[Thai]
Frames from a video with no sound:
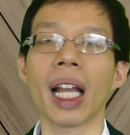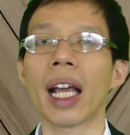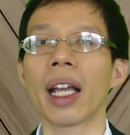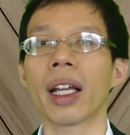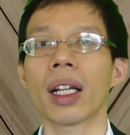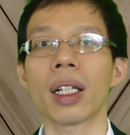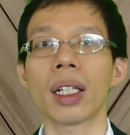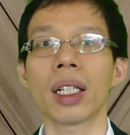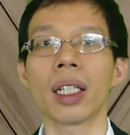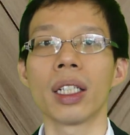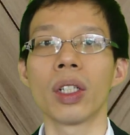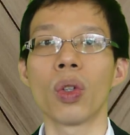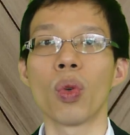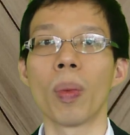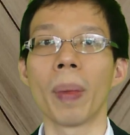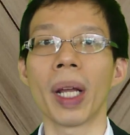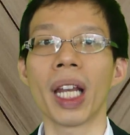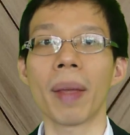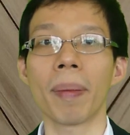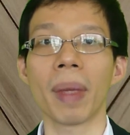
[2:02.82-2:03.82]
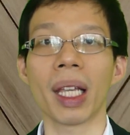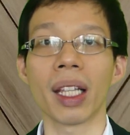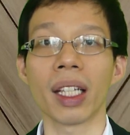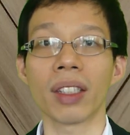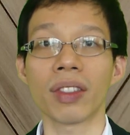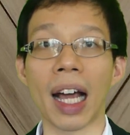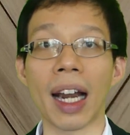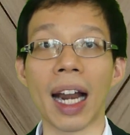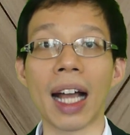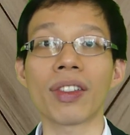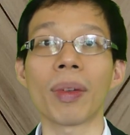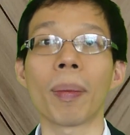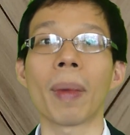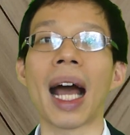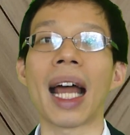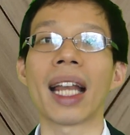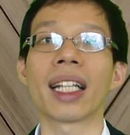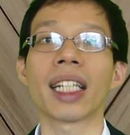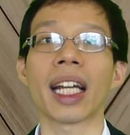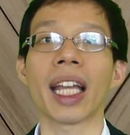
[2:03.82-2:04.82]
อะไรก็คือดูไม่ได้มีสาระสำ
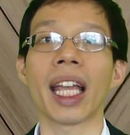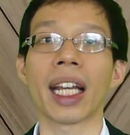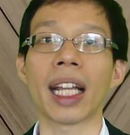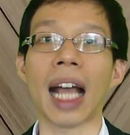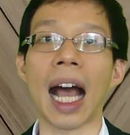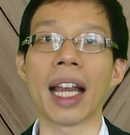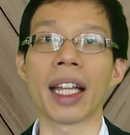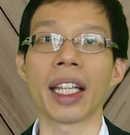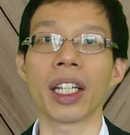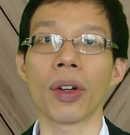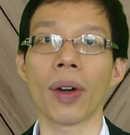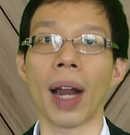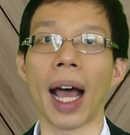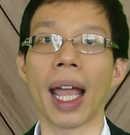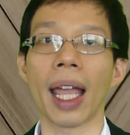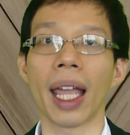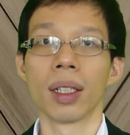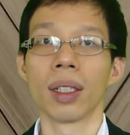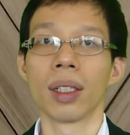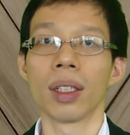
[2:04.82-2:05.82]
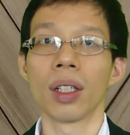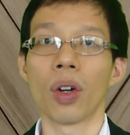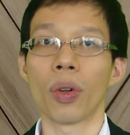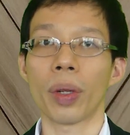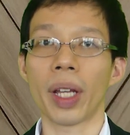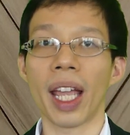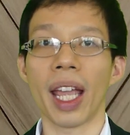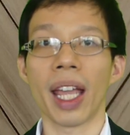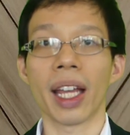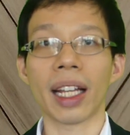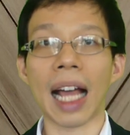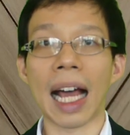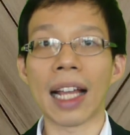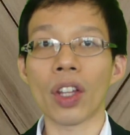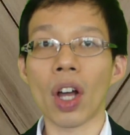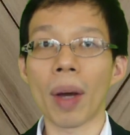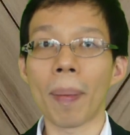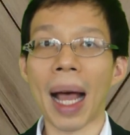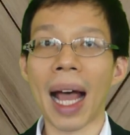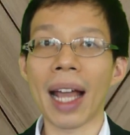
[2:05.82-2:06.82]
คัญจากเหตุการณ์นี้เท่าไหร่โอเค เหตุการ
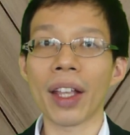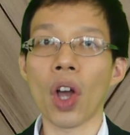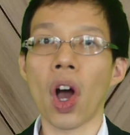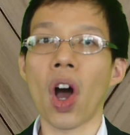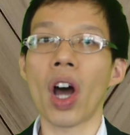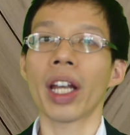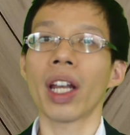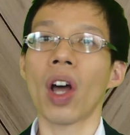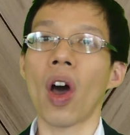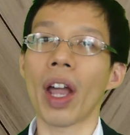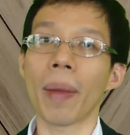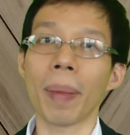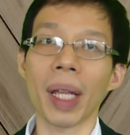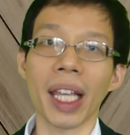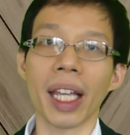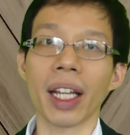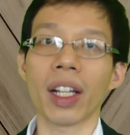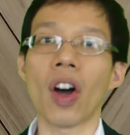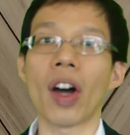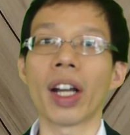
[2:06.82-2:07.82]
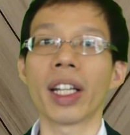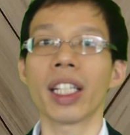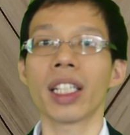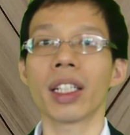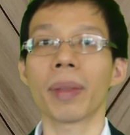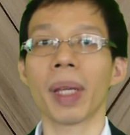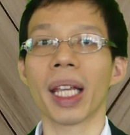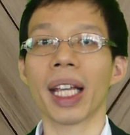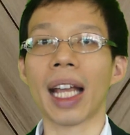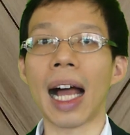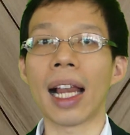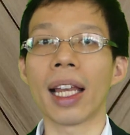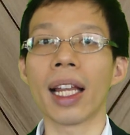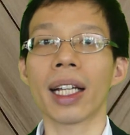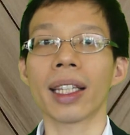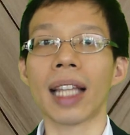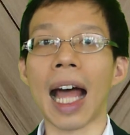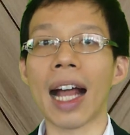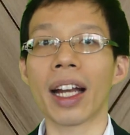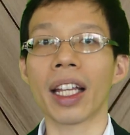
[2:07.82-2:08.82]
ณ์ต่อมาย้อนถอยไปอีกก่อนที่จะมีการเลื
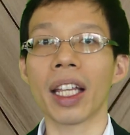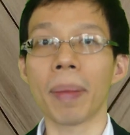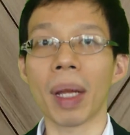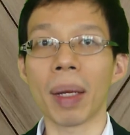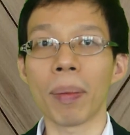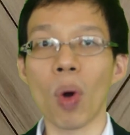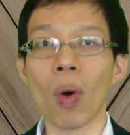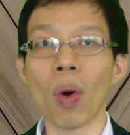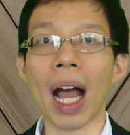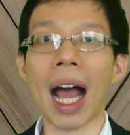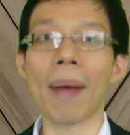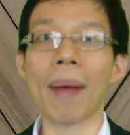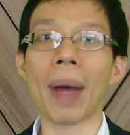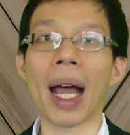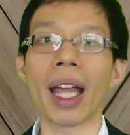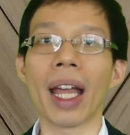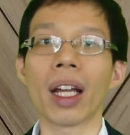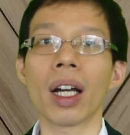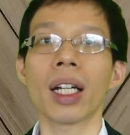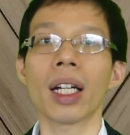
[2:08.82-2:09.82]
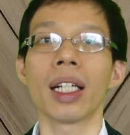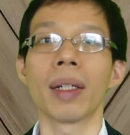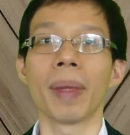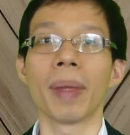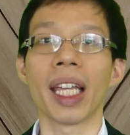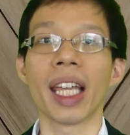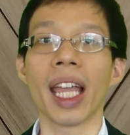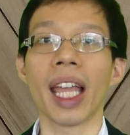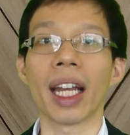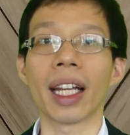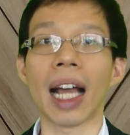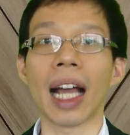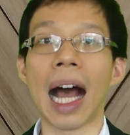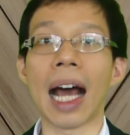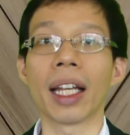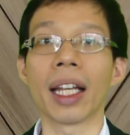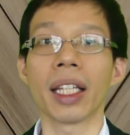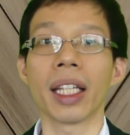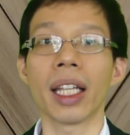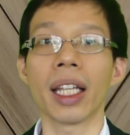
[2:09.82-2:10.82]
อกตั้งที่เป็นโมฆะไปก็คือมีเหตุกา
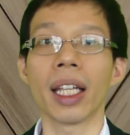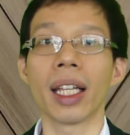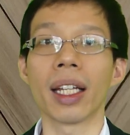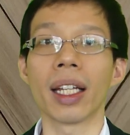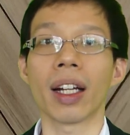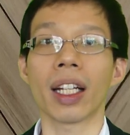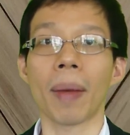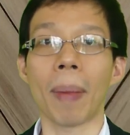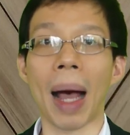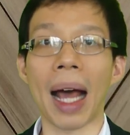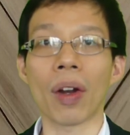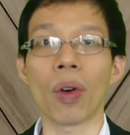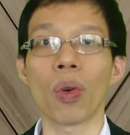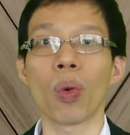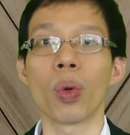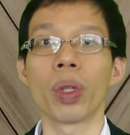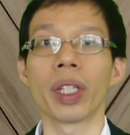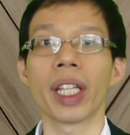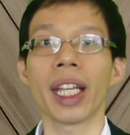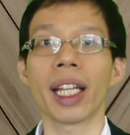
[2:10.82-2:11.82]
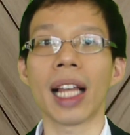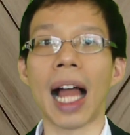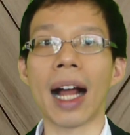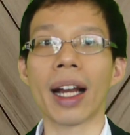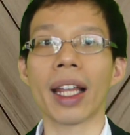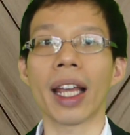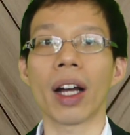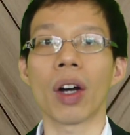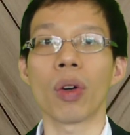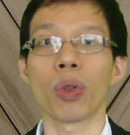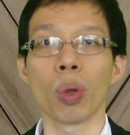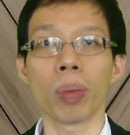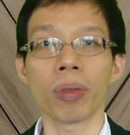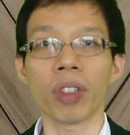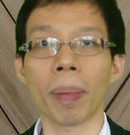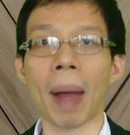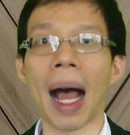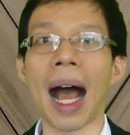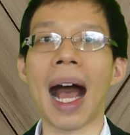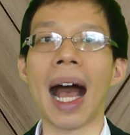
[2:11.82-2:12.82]
รณ์ที่รัฐบาลของคุณยิ่งรักเนี่ยเขายุบ
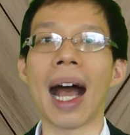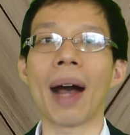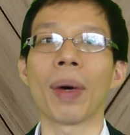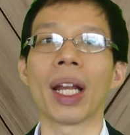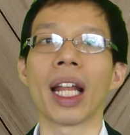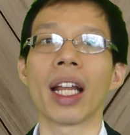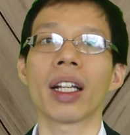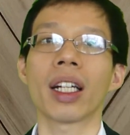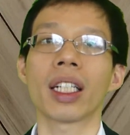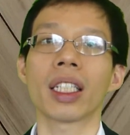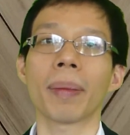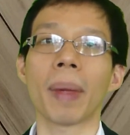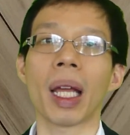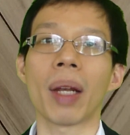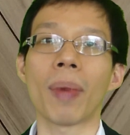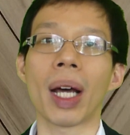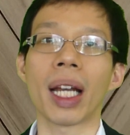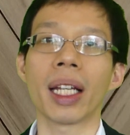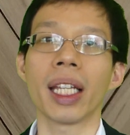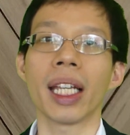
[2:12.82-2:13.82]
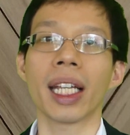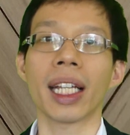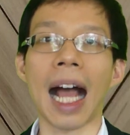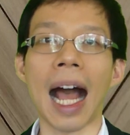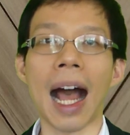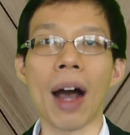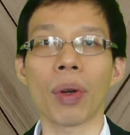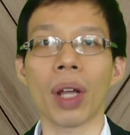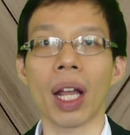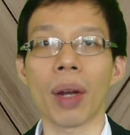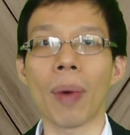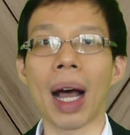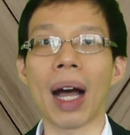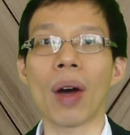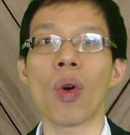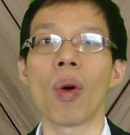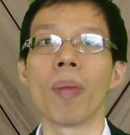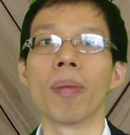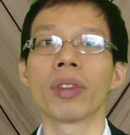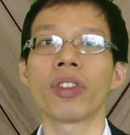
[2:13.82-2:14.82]
สภาวันนั้นก็จะเป็นวันที่ 9 ธันวา
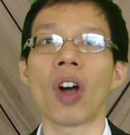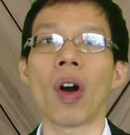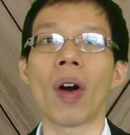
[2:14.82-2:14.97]
คม